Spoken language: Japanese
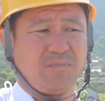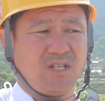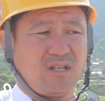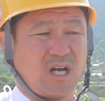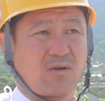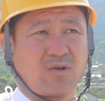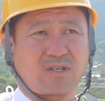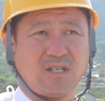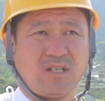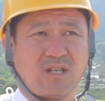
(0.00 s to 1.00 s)
みんなこれ
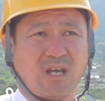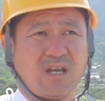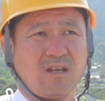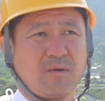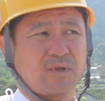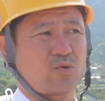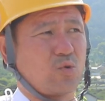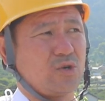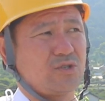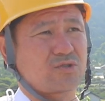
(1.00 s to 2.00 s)
聞いてやっぱ
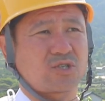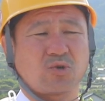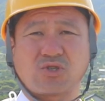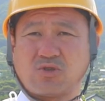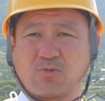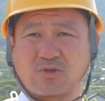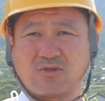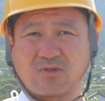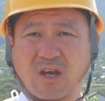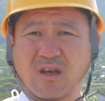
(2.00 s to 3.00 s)
独立してほしいと思っ
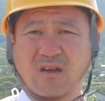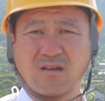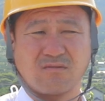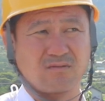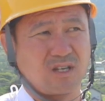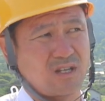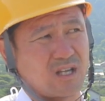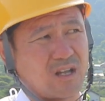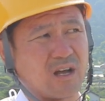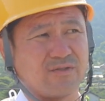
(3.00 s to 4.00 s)
てるねで
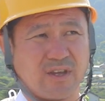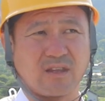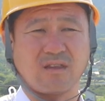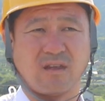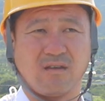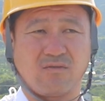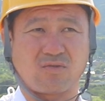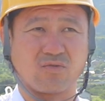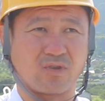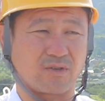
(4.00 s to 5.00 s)
ななんでって
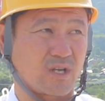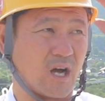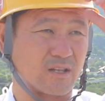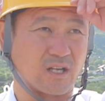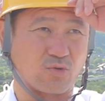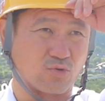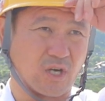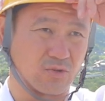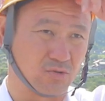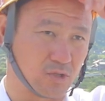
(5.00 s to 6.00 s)
そんなんであんたに得
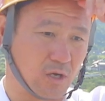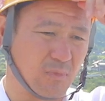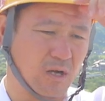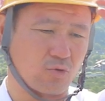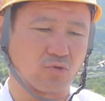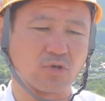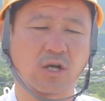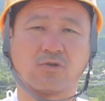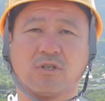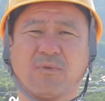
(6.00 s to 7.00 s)
があるのって言ったらまあ得
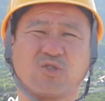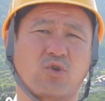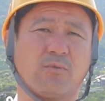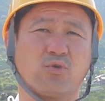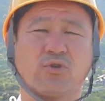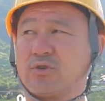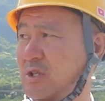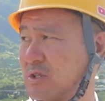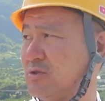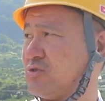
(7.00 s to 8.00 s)
があるように今一生懸命動いて
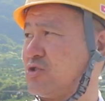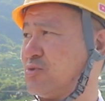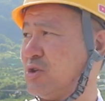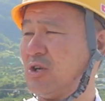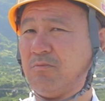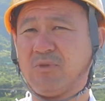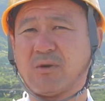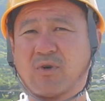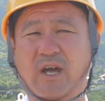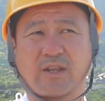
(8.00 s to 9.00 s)
るだって YouTube見
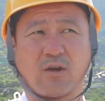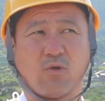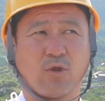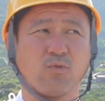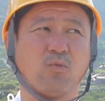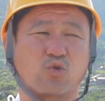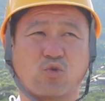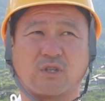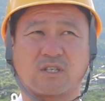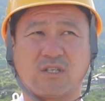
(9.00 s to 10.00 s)
てもらえたら俺にも
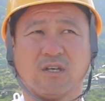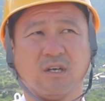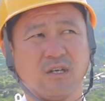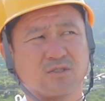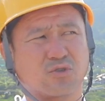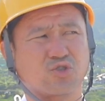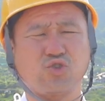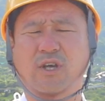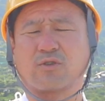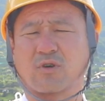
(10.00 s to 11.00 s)
得だしその
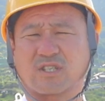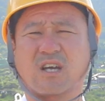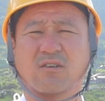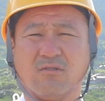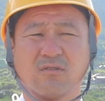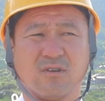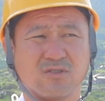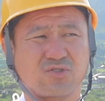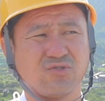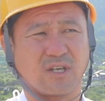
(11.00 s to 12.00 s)
収益とかじゃないよ
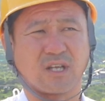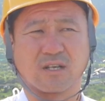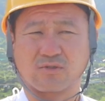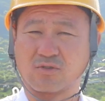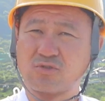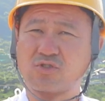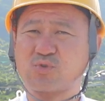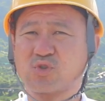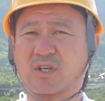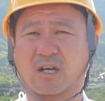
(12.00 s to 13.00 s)
収益なその
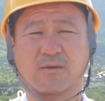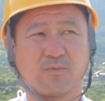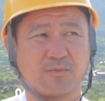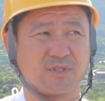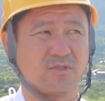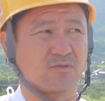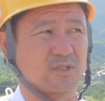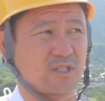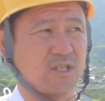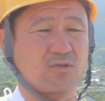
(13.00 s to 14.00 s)
YouTube 収益なんかも別にそ
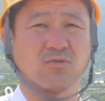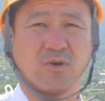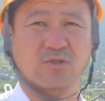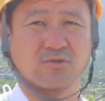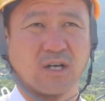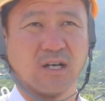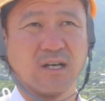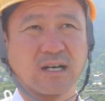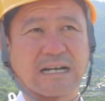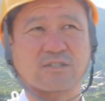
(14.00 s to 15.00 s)
の知れとるわそんな
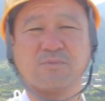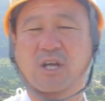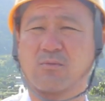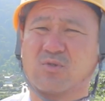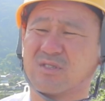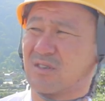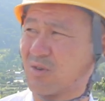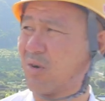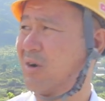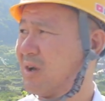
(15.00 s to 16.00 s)
勝つみたいなもんですけ
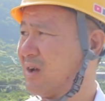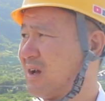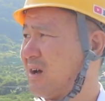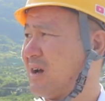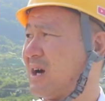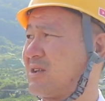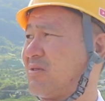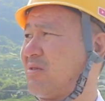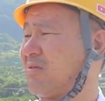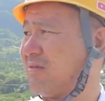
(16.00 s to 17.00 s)
どあ
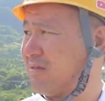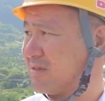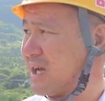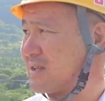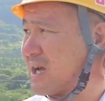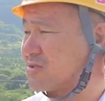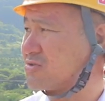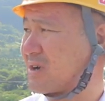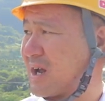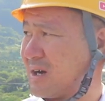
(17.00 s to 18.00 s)
のー、ななん
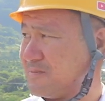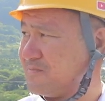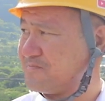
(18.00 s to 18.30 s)
ちゅうかな